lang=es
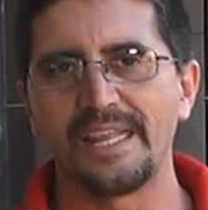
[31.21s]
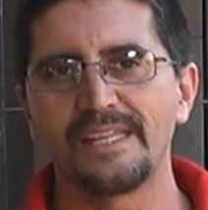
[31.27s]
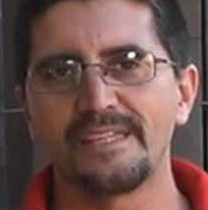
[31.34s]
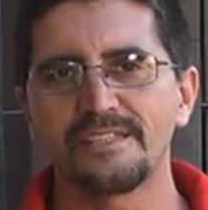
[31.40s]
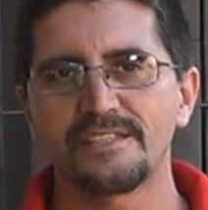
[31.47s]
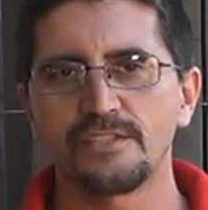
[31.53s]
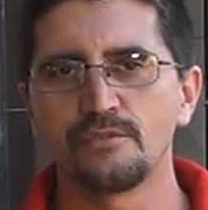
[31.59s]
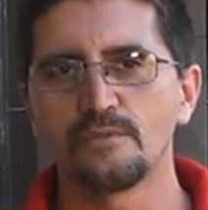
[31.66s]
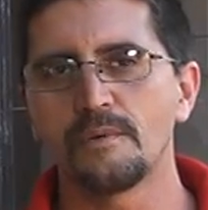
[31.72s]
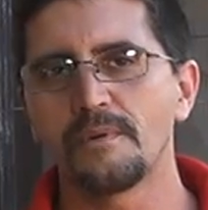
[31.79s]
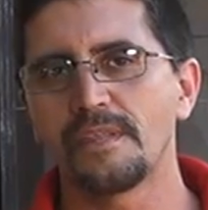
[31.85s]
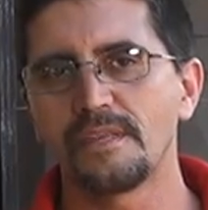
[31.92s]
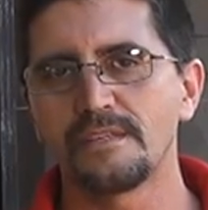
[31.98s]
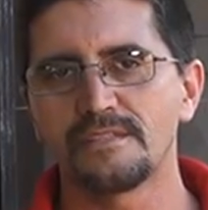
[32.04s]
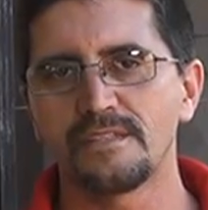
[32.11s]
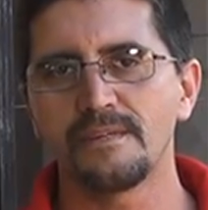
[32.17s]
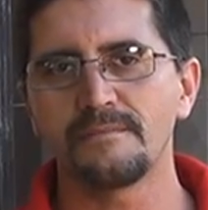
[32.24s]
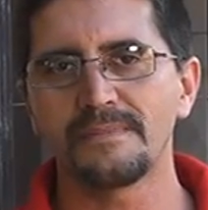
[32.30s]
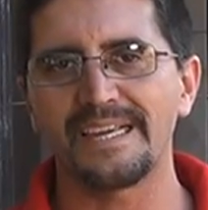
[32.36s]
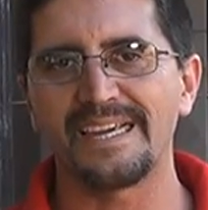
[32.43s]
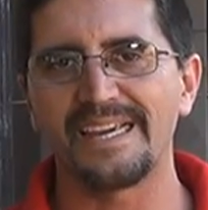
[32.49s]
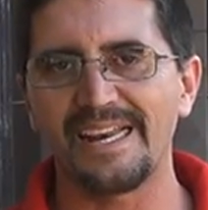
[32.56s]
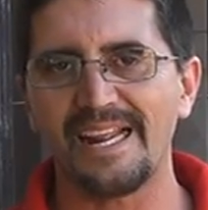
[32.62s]
El 19 de
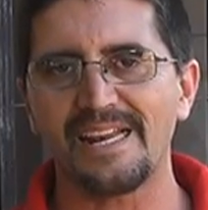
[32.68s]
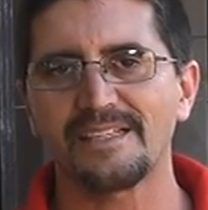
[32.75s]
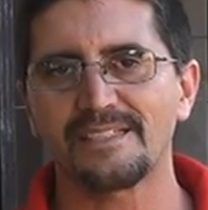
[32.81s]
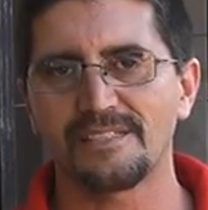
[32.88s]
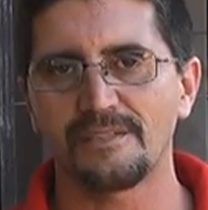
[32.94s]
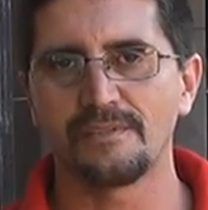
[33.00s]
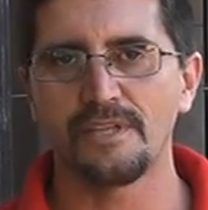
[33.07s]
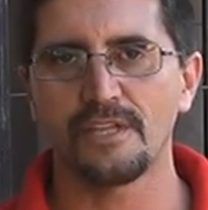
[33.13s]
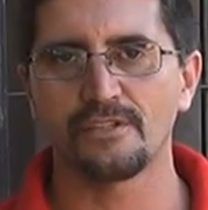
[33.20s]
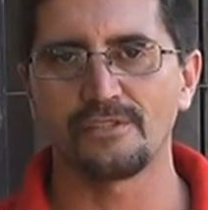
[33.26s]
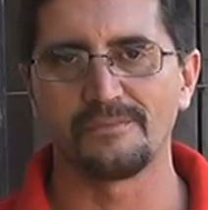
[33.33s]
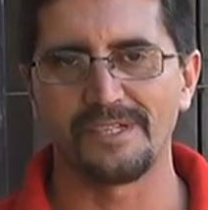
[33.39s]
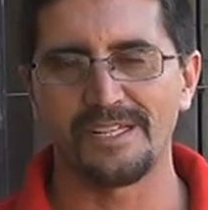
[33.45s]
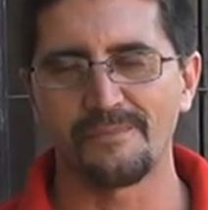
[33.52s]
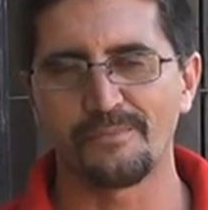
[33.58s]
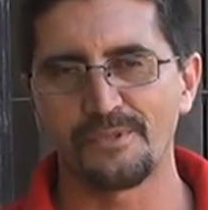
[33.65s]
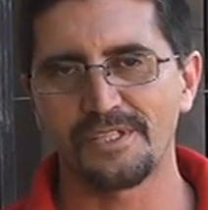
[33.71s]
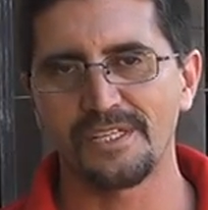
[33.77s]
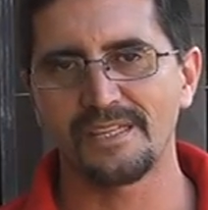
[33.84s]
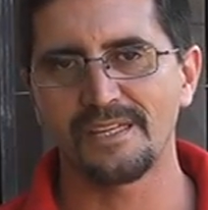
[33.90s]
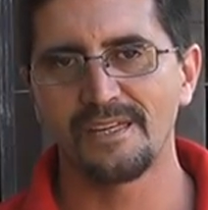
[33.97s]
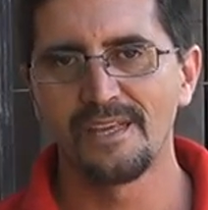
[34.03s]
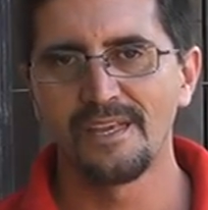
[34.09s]
diciembre, gran actividad con María
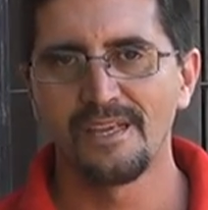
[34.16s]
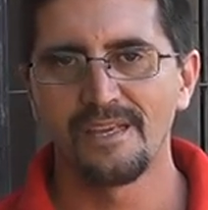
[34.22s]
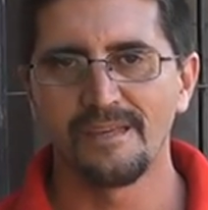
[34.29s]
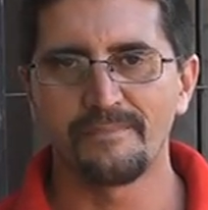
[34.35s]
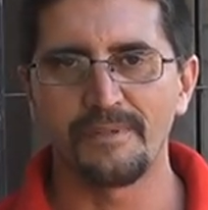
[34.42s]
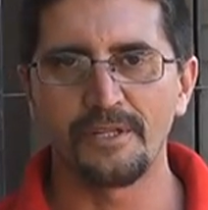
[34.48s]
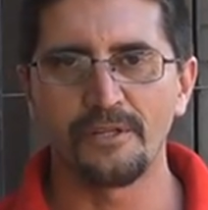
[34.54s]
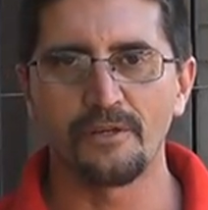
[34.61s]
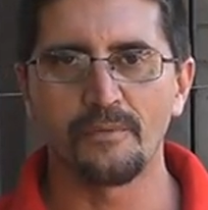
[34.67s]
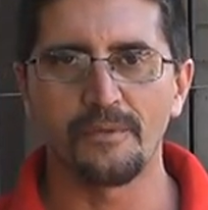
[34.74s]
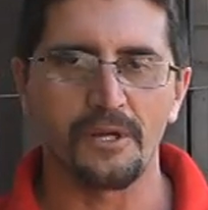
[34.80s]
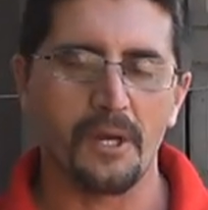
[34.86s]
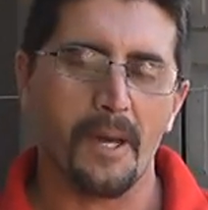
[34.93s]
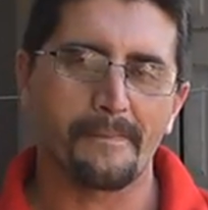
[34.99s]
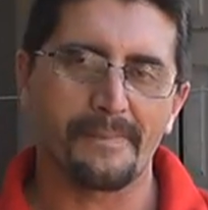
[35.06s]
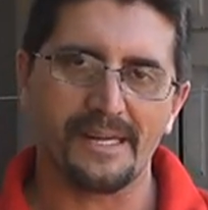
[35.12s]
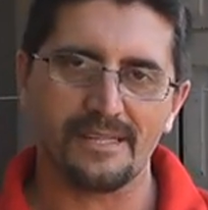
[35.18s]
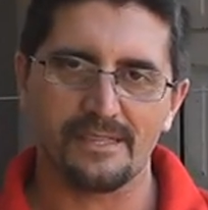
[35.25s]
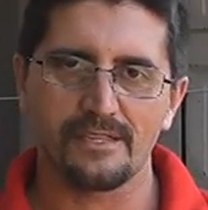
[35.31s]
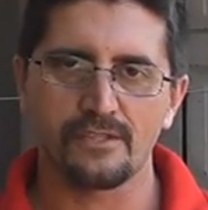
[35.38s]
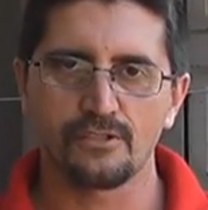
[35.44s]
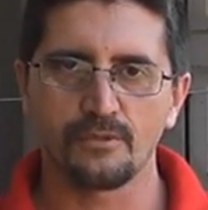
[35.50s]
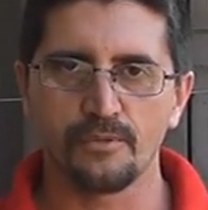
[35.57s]
Pucheta pero bueno,
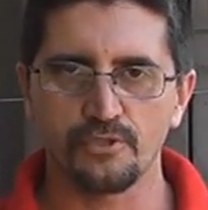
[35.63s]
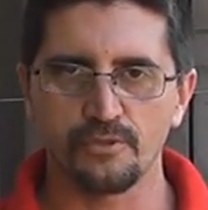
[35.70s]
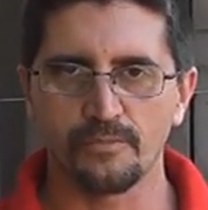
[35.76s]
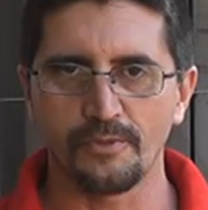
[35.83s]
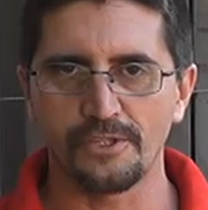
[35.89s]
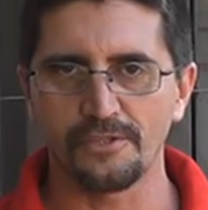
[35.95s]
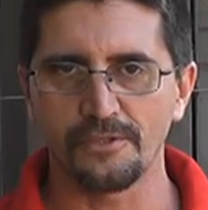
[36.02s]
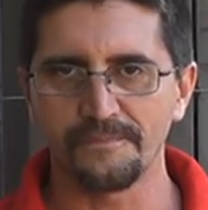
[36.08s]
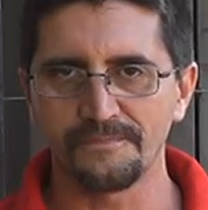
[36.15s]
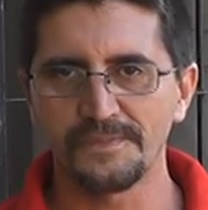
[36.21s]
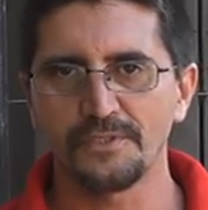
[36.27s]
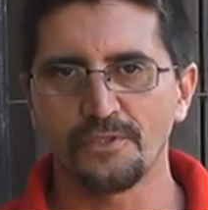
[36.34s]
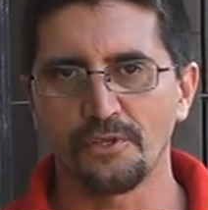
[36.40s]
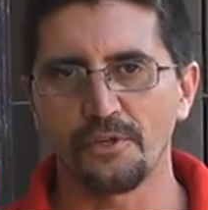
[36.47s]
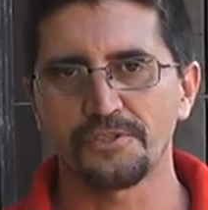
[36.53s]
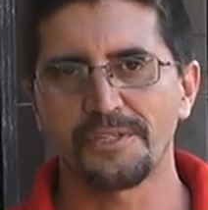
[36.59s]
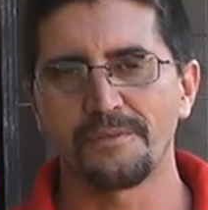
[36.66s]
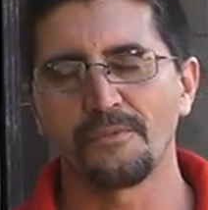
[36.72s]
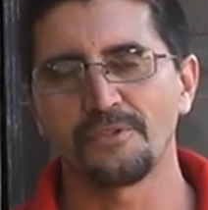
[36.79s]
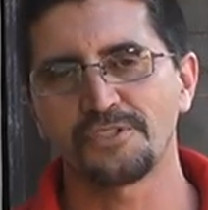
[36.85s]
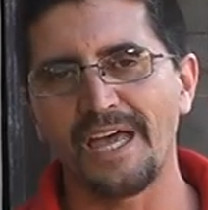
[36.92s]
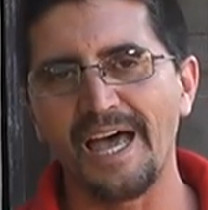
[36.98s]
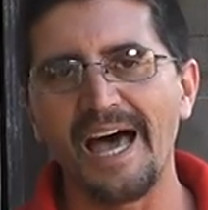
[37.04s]
aparte de esto, por supuesto,
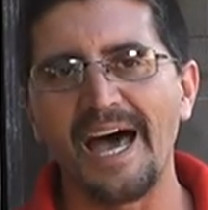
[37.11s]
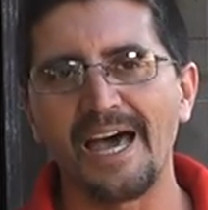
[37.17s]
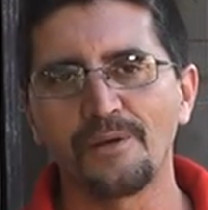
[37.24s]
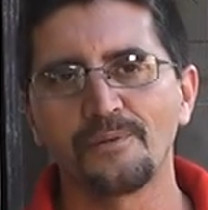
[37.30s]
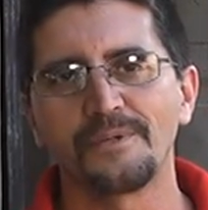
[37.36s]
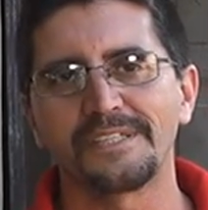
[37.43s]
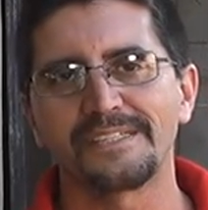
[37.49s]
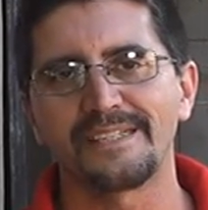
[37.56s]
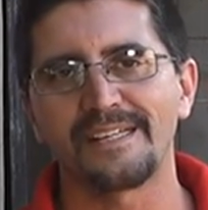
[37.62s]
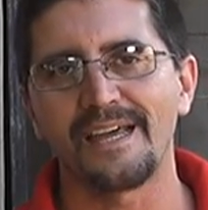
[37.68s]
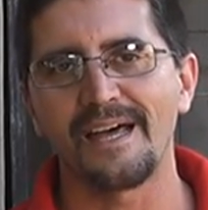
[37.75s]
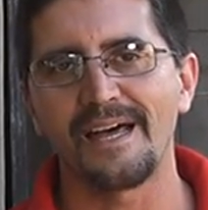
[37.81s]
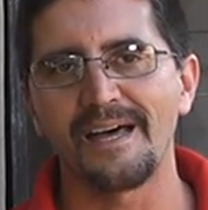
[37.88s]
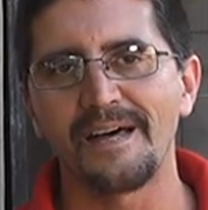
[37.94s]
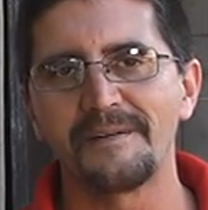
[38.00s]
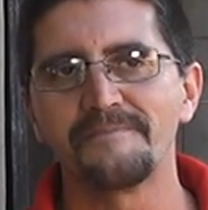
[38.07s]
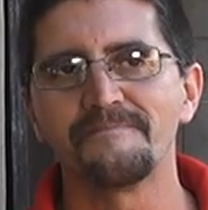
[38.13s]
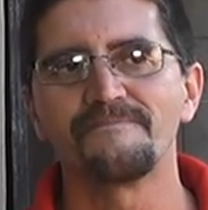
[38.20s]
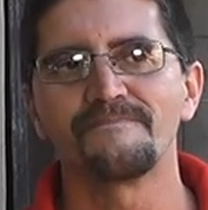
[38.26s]
conocemos a nuestra